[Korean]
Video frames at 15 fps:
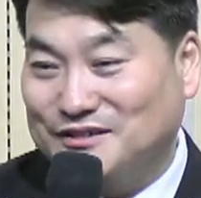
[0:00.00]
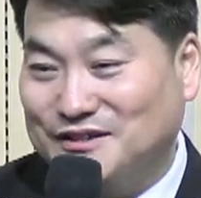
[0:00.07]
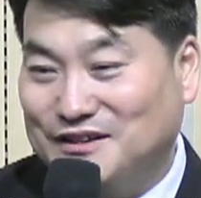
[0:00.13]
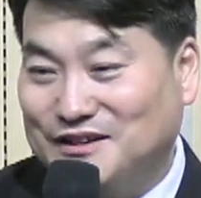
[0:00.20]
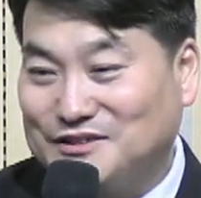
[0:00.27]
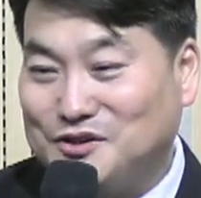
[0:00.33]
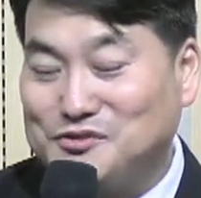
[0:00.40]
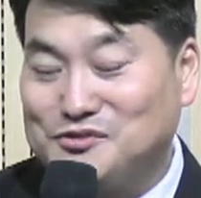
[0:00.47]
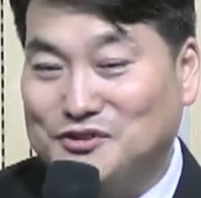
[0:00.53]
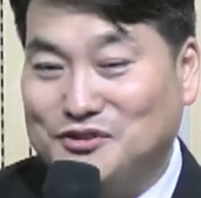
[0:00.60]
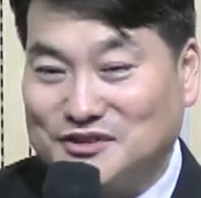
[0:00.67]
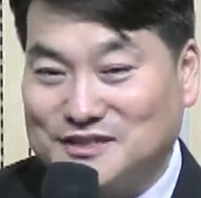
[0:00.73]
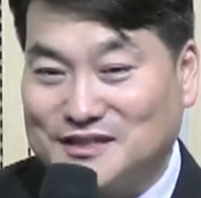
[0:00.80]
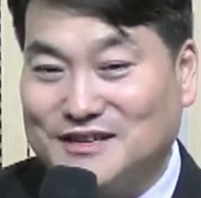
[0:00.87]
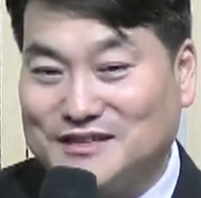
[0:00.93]
성령이
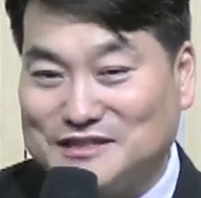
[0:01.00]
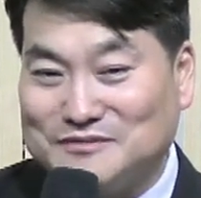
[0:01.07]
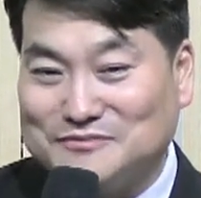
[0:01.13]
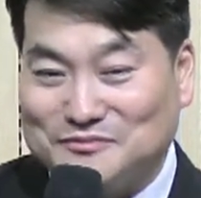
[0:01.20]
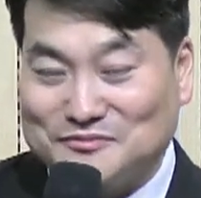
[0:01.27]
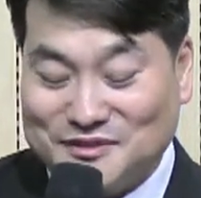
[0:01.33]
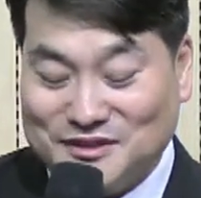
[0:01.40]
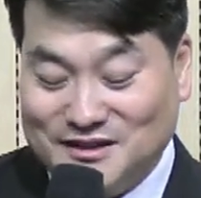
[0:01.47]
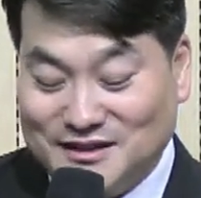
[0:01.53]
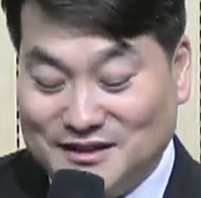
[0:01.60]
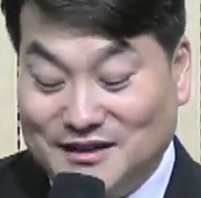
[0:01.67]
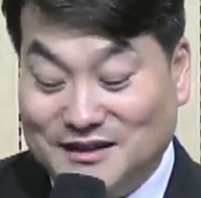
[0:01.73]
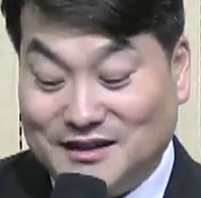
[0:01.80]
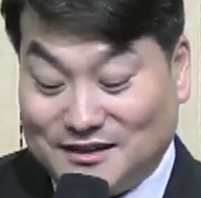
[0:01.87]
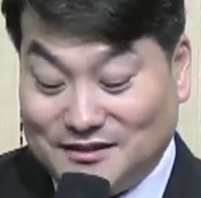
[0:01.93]
역사하시는 부분이.
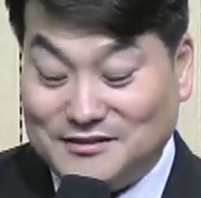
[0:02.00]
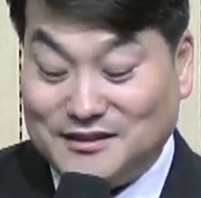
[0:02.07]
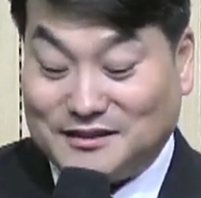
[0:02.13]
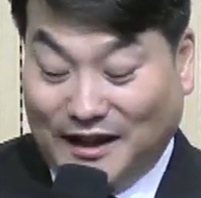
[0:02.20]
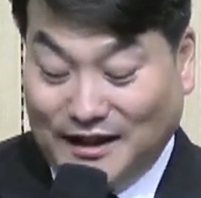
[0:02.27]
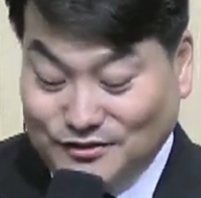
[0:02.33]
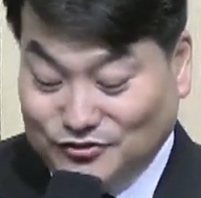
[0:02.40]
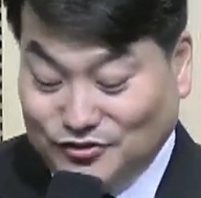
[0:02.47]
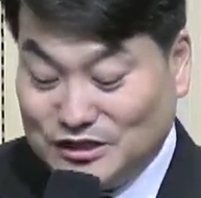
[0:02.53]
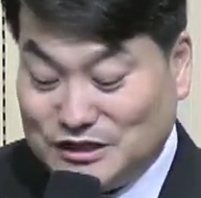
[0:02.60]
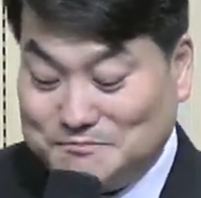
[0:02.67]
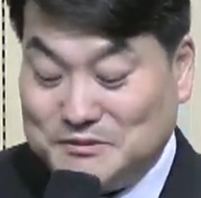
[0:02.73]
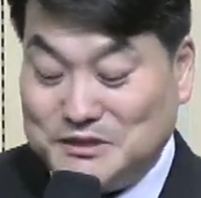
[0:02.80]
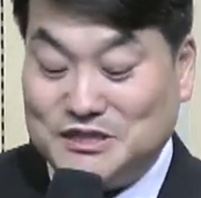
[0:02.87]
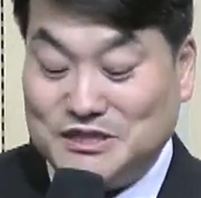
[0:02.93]
그런데 단순히
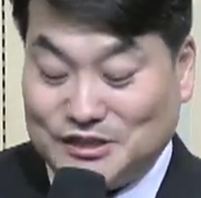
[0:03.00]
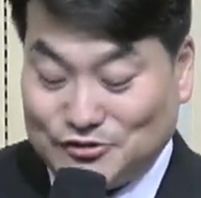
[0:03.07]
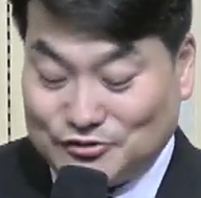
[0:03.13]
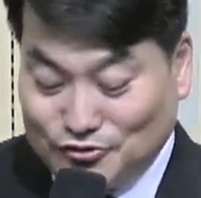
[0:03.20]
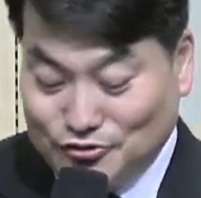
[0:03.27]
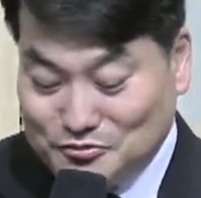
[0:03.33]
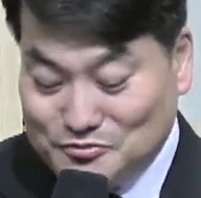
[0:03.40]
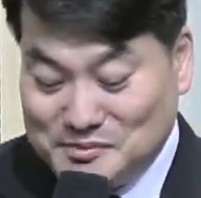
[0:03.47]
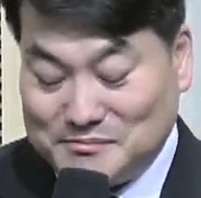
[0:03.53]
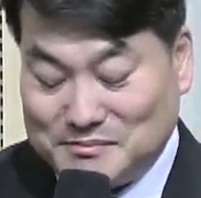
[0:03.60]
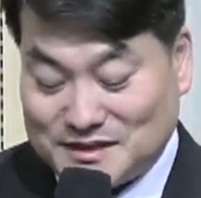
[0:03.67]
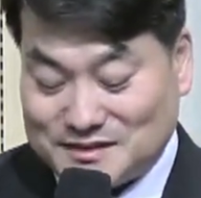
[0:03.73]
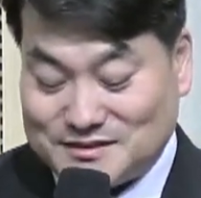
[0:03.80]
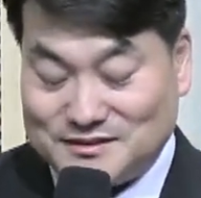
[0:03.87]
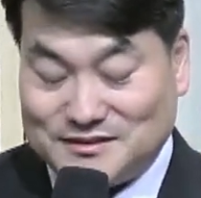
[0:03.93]
스피치 기술로만
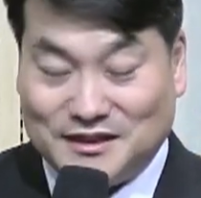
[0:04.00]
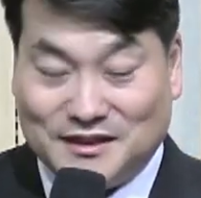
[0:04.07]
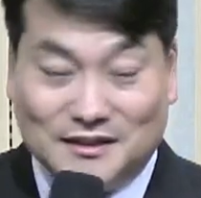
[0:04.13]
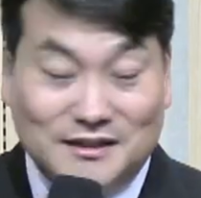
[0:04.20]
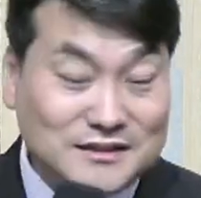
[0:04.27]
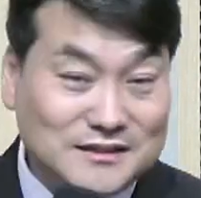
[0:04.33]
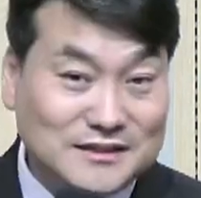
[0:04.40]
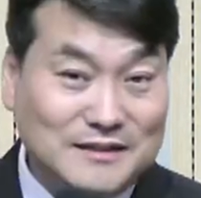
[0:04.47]
봤을 때는